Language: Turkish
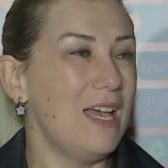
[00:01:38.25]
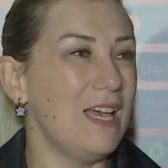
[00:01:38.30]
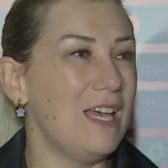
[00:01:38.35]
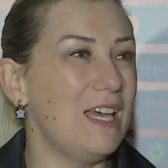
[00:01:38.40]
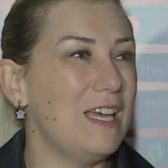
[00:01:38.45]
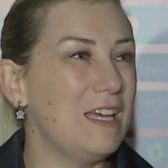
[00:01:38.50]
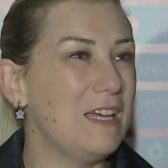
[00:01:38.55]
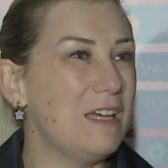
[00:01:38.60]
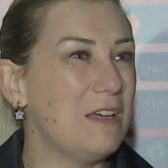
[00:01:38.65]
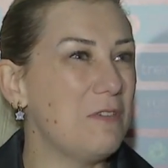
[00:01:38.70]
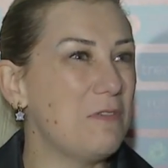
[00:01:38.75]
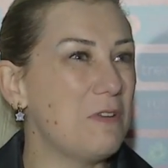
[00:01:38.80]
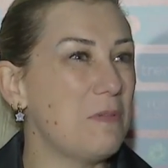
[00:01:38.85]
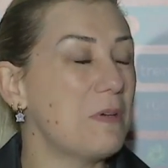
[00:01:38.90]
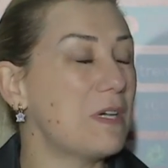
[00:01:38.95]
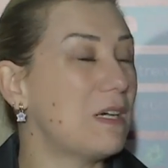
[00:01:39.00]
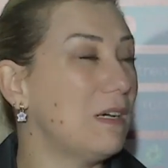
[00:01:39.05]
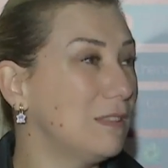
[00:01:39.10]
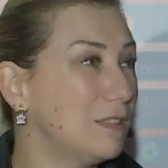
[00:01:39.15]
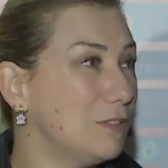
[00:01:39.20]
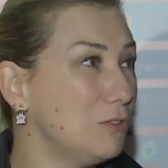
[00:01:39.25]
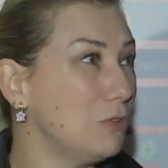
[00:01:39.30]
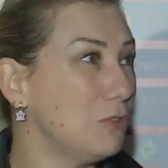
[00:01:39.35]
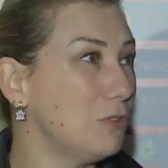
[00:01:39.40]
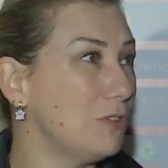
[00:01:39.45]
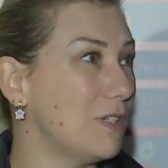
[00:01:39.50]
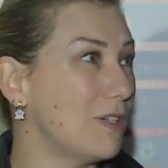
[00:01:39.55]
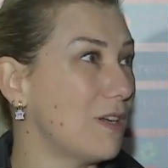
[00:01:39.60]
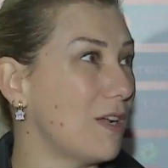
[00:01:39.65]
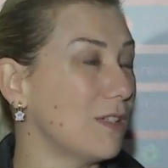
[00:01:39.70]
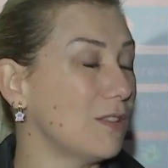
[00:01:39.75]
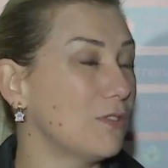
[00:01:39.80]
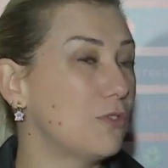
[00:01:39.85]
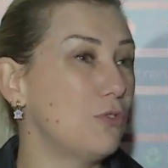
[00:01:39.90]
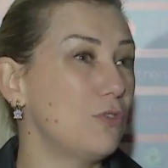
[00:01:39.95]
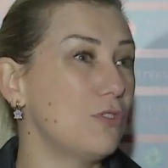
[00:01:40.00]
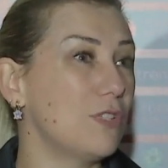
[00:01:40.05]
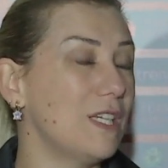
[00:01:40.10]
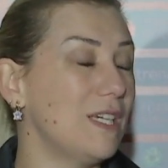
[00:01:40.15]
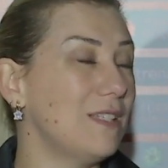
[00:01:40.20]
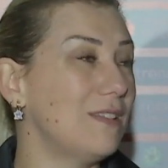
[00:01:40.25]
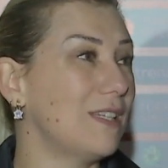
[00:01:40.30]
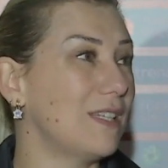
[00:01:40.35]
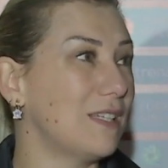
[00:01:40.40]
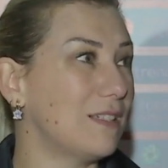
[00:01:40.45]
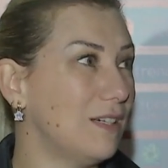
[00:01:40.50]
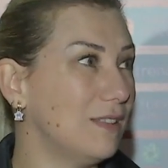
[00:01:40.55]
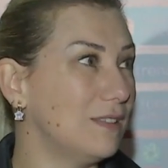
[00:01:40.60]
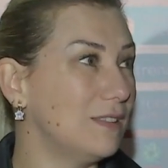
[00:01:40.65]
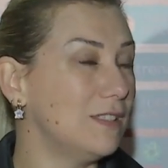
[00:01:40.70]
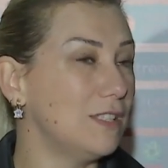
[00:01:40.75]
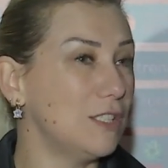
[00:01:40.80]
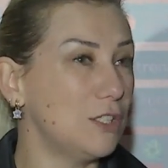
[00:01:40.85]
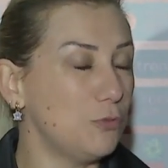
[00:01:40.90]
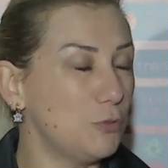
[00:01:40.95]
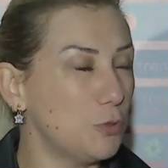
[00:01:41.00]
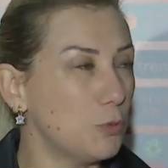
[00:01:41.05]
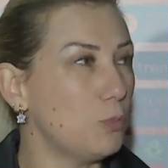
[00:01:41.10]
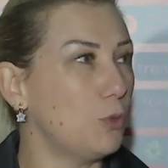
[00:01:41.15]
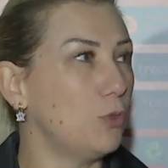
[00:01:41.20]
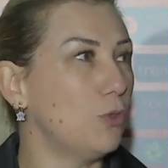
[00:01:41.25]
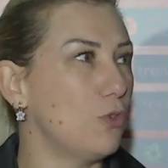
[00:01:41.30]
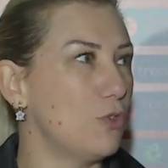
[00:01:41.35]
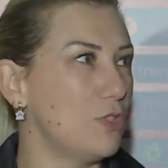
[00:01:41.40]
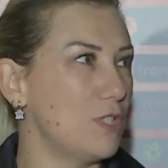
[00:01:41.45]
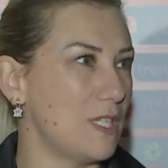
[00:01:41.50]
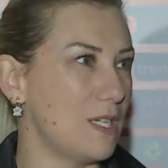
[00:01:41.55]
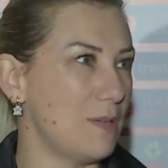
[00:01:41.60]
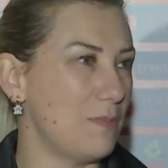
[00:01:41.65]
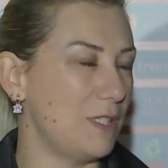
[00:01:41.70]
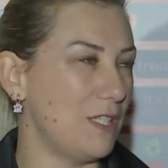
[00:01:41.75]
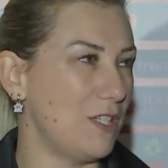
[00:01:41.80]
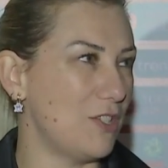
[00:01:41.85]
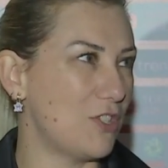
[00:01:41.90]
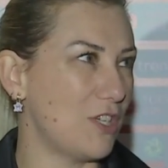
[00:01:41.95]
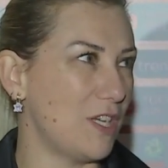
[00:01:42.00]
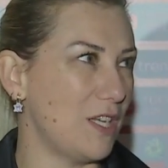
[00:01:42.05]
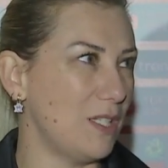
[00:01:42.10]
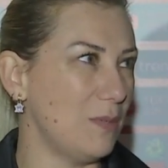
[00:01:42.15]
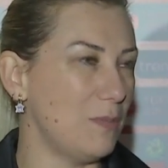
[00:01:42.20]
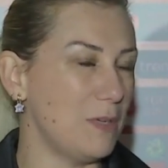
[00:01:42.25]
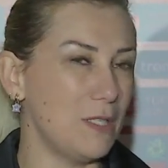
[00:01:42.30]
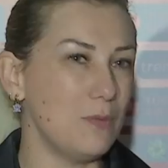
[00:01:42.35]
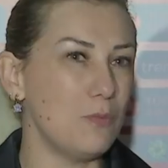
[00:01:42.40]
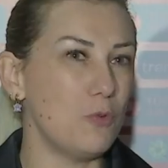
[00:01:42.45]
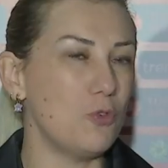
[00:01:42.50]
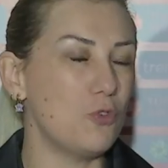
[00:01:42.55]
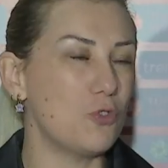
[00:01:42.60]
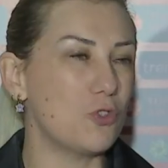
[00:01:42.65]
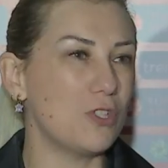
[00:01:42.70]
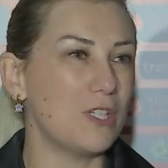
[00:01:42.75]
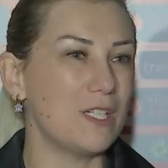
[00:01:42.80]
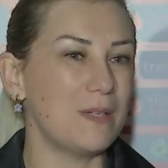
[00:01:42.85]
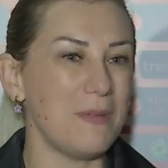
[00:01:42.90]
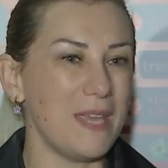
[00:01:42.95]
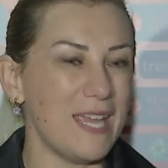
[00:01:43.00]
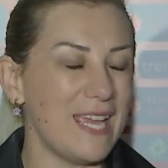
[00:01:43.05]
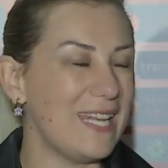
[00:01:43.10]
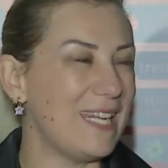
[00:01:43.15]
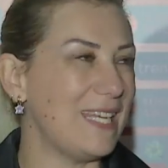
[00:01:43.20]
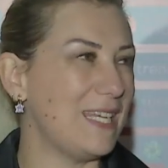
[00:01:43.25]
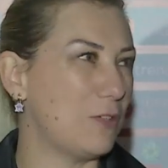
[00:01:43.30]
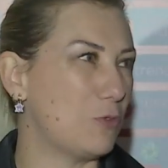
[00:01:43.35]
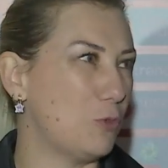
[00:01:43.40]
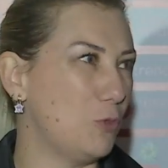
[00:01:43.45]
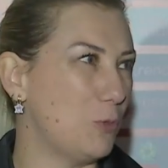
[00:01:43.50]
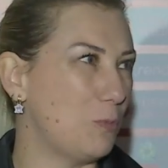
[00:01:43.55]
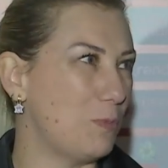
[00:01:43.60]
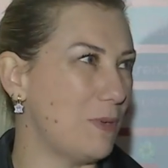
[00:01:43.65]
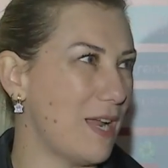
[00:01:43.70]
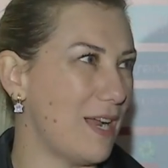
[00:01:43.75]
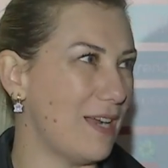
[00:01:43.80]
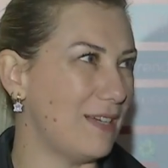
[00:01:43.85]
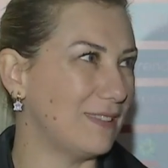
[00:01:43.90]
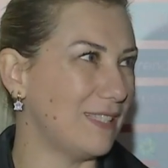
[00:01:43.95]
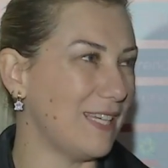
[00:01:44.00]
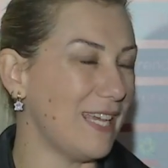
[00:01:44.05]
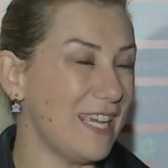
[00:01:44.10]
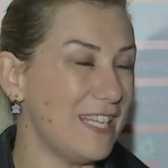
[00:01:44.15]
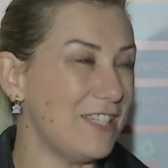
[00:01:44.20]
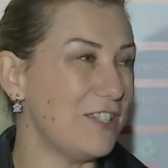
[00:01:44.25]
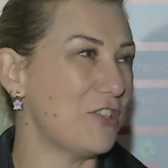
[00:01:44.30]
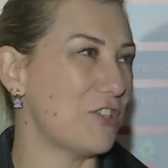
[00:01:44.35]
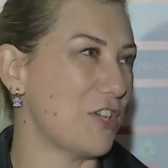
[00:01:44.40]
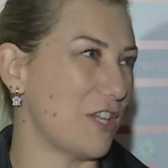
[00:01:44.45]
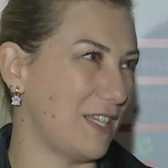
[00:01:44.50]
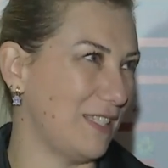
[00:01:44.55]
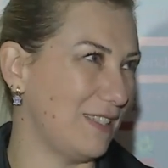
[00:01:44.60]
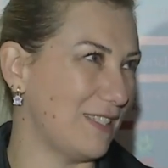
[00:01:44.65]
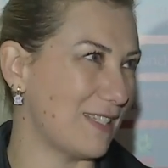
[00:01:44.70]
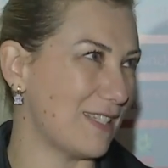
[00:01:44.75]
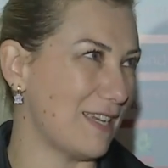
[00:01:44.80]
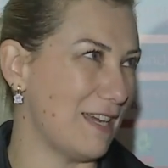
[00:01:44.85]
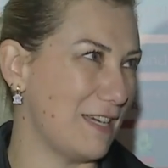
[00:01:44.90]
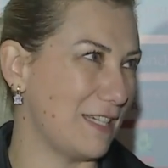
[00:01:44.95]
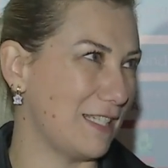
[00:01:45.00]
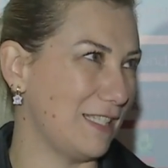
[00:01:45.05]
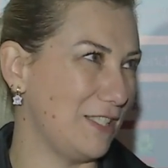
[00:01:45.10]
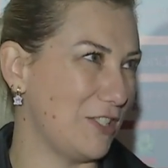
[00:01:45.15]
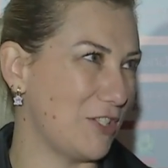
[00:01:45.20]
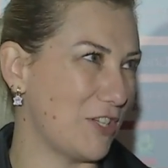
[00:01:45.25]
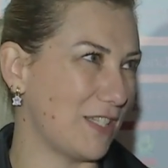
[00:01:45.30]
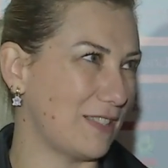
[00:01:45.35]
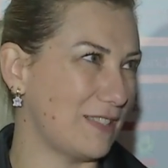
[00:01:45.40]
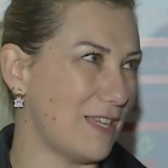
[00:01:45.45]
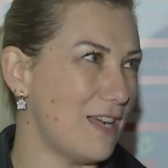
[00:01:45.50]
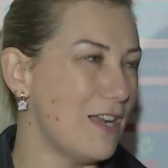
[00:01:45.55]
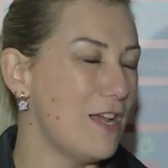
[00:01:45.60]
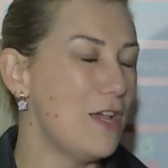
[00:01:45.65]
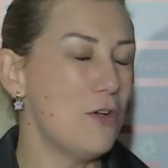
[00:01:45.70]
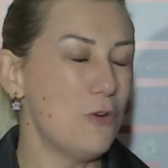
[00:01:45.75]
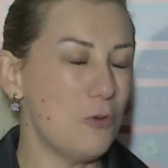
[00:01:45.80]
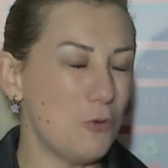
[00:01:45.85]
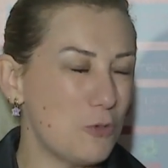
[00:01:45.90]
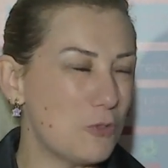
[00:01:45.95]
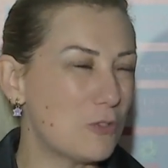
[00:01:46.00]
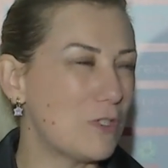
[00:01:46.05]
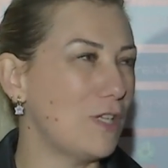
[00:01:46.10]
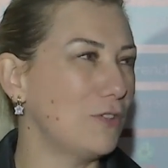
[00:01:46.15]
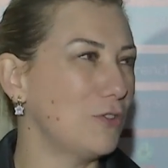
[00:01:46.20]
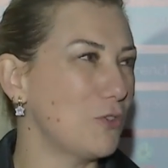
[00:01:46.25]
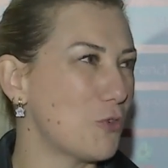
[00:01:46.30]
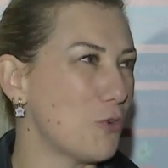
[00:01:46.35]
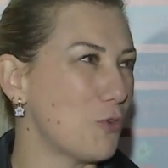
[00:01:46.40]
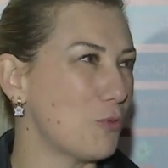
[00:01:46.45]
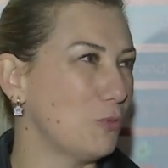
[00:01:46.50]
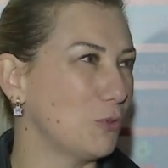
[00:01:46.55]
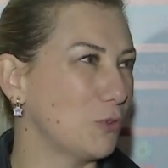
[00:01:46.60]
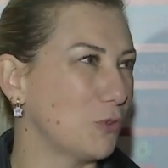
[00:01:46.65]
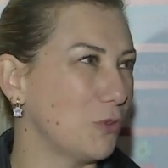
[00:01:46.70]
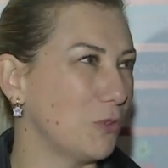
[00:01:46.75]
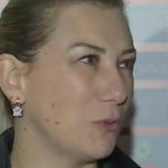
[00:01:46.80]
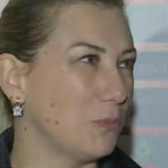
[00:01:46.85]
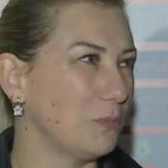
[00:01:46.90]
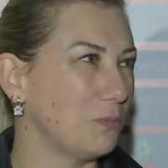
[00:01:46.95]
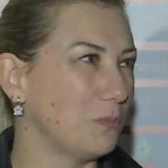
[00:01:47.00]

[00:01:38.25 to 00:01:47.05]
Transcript: Ee, ve bir kadın olarak Türkiye'deki kadınların futbol oynayabileceğini benim oyuncularım en iyi kulüplerde en iyi şekilde sergileyecekler. O yüzden de çok mutluyum.